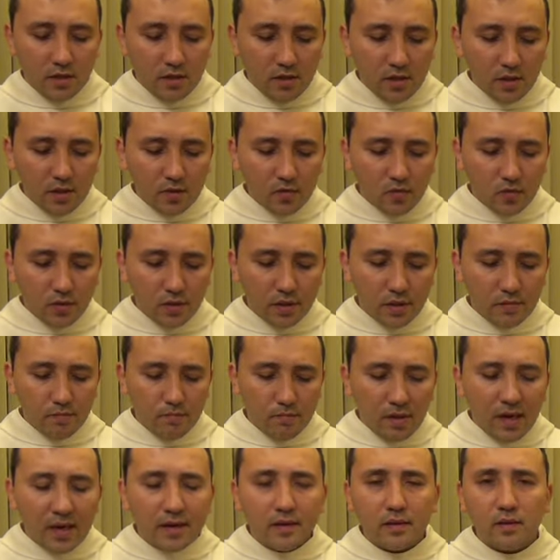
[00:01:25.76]
Jezus
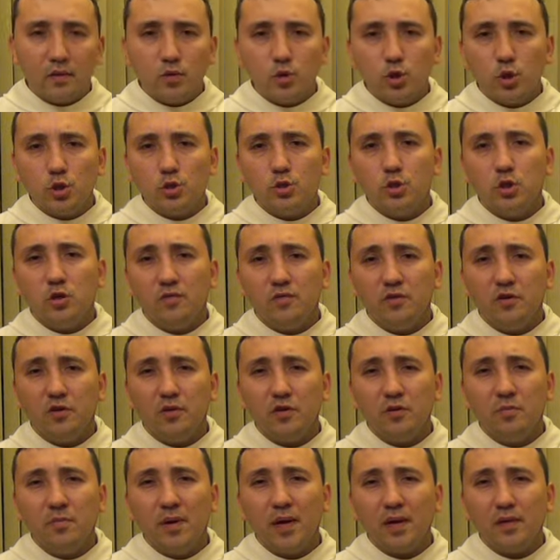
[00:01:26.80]
bardzo
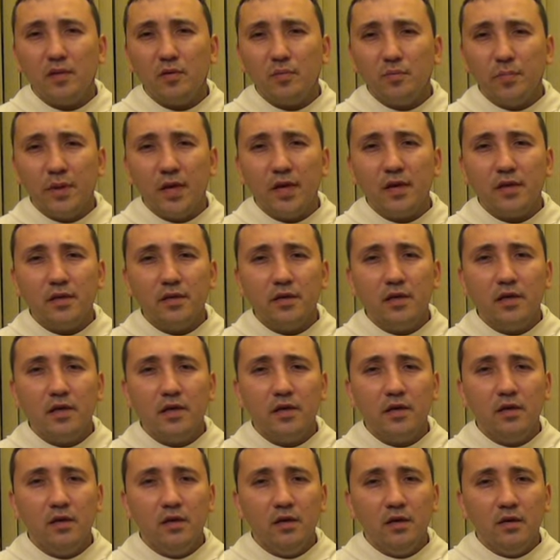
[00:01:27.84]
rzeczowo i bardzo
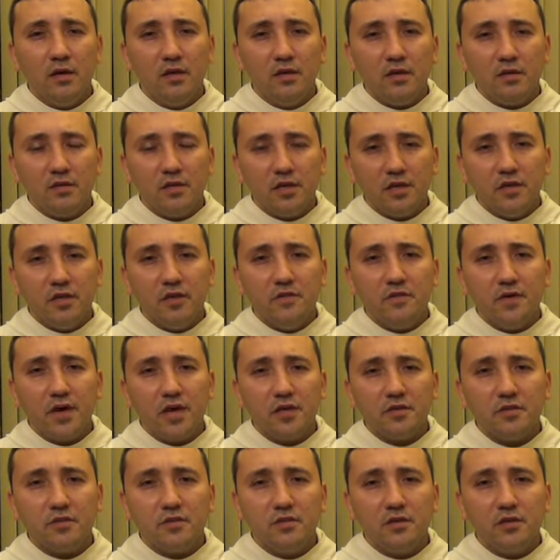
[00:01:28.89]
pięknie tej
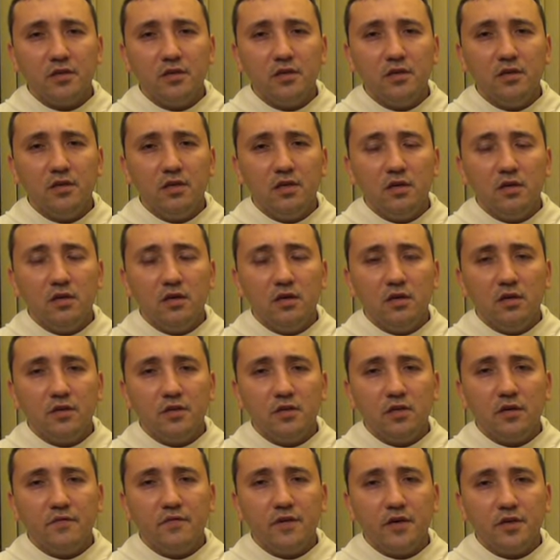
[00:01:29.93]
niewiaście,
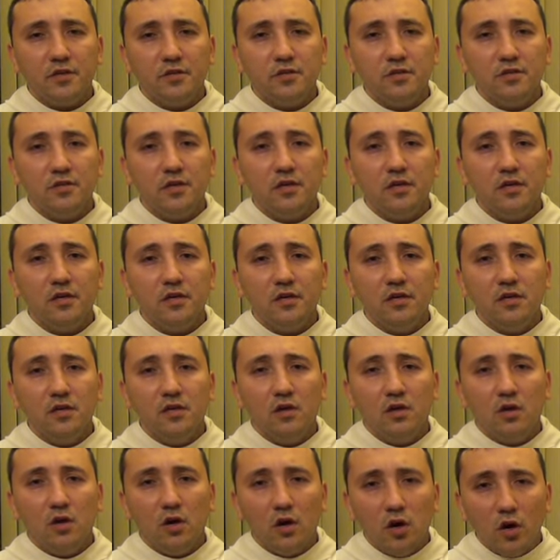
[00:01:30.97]
niewieście
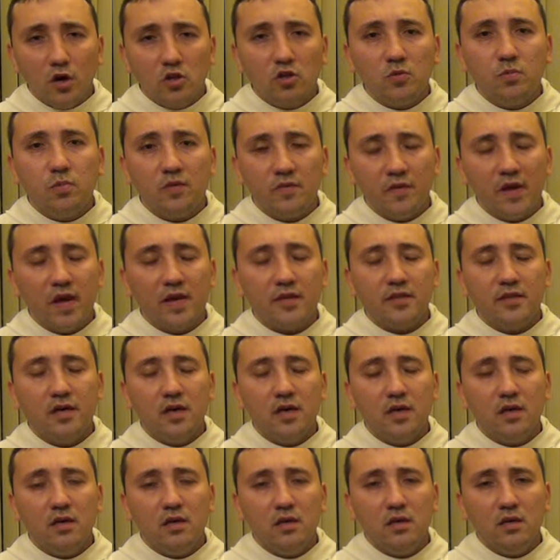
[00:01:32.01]

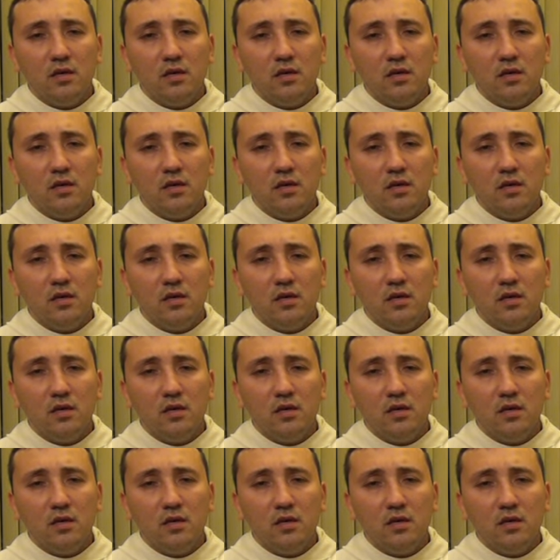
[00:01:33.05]
odpowiada.